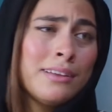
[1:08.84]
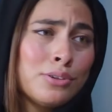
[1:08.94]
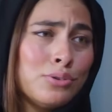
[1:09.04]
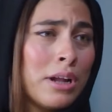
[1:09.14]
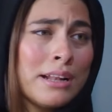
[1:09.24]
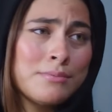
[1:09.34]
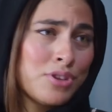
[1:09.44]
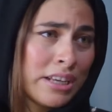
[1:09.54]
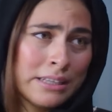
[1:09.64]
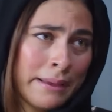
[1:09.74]
بصراحه يا دكتوره انا
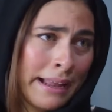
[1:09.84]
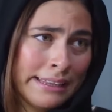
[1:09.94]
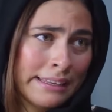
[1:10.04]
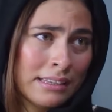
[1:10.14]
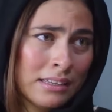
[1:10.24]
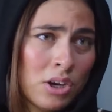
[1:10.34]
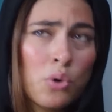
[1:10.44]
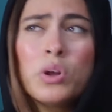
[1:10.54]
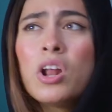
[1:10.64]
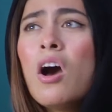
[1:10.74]
مش هكدب عليكي
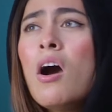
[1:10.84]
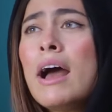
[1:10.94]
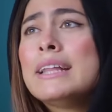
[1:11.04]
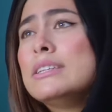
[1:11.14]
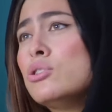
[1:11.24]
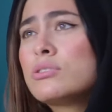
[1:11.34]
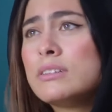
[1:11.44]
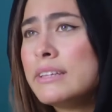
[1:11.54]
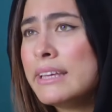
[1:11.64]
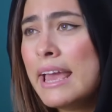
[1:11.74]
هو انا اه عندي
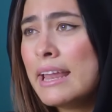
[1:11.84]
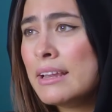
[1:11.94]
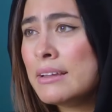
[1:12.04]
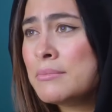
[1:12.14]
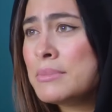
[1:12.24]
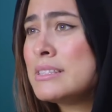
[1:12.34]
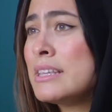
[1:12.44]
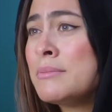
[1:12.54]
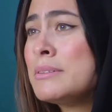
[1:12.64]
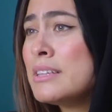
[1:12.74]
قرطه عيال
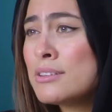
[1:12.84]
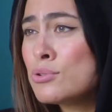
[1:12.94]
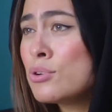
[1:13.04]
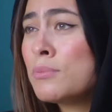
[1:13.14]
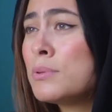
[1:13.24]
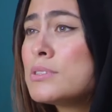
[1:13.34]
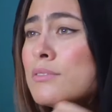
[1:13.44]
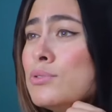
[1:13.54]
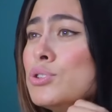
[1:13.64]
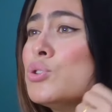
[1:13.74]
بس يا بنتي يا زهره
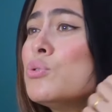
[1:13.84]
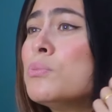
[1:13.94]
البصه في